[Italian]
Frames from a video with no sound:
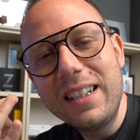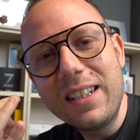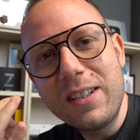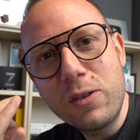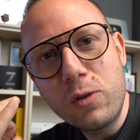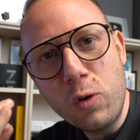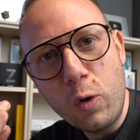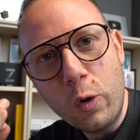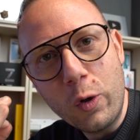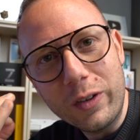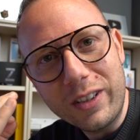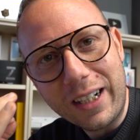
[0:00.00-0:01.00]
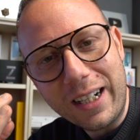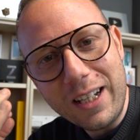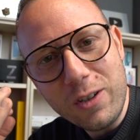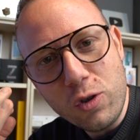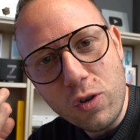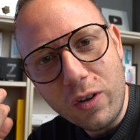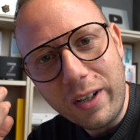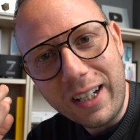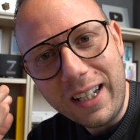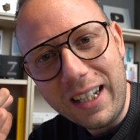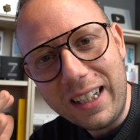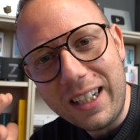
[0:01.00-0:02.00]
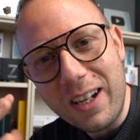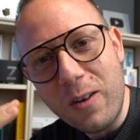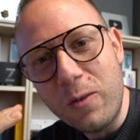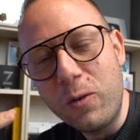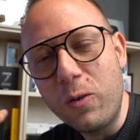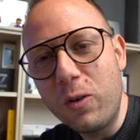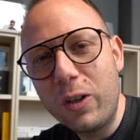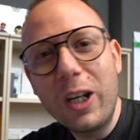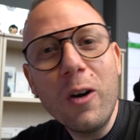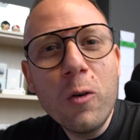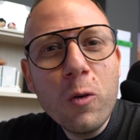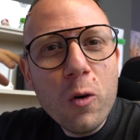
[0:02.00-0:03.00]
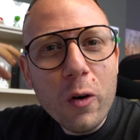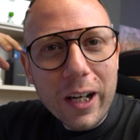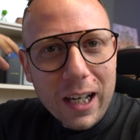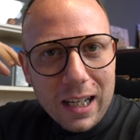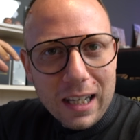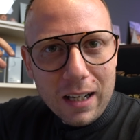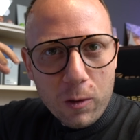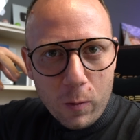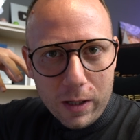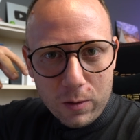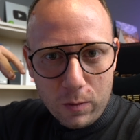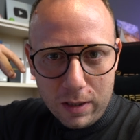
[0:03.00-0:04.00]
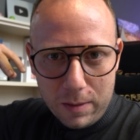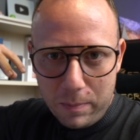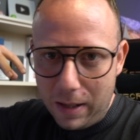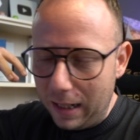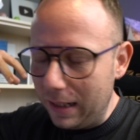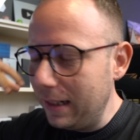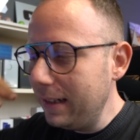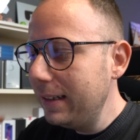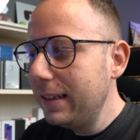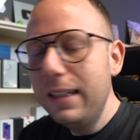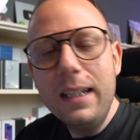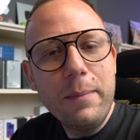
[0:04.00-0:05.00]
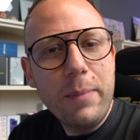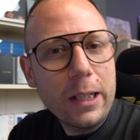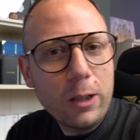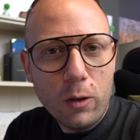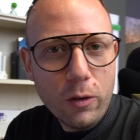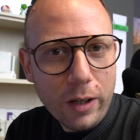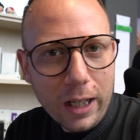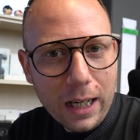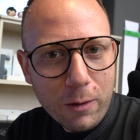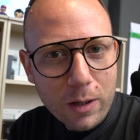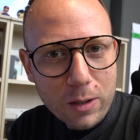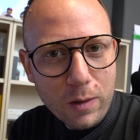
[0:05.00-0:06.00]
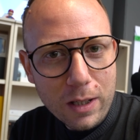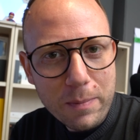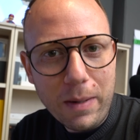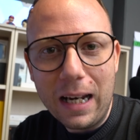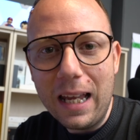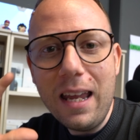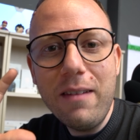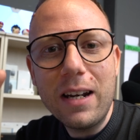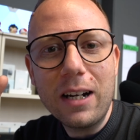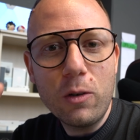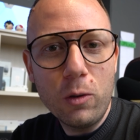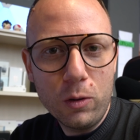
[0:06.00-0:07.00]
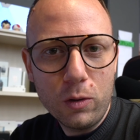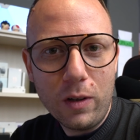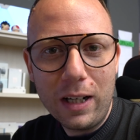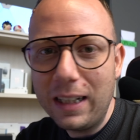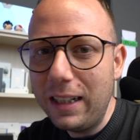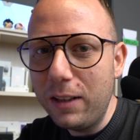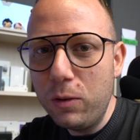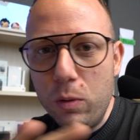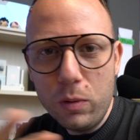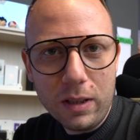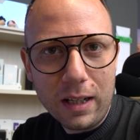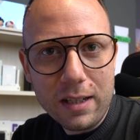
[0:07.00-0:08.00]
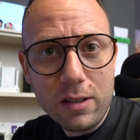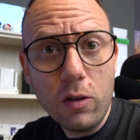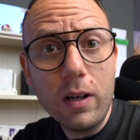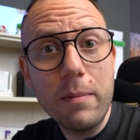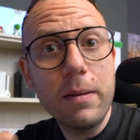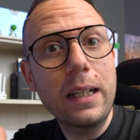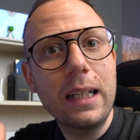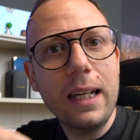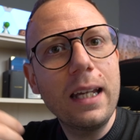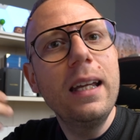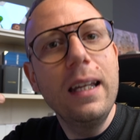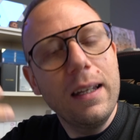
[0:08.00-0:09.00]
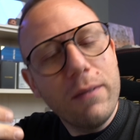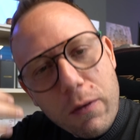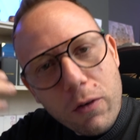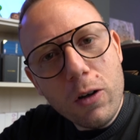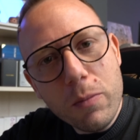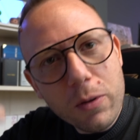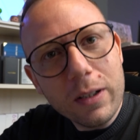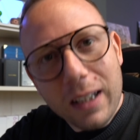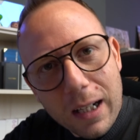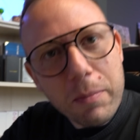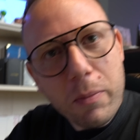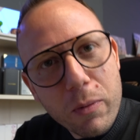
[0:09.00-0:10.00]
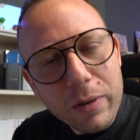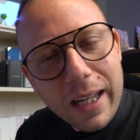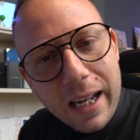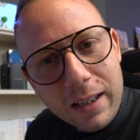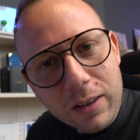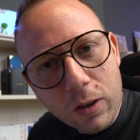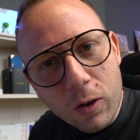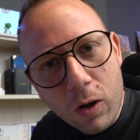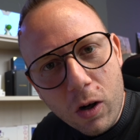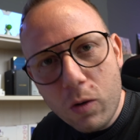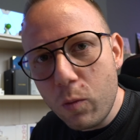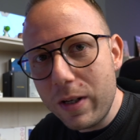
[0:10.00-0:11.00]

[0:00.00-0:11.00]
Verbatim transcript: Sono tre giorni che ho un, che ho un gorilla qua sulle spalle, perché ho un gorilla qua sulle spalle e vi racconto anche tutta la storia perché vi voglio portare proprio dentro no?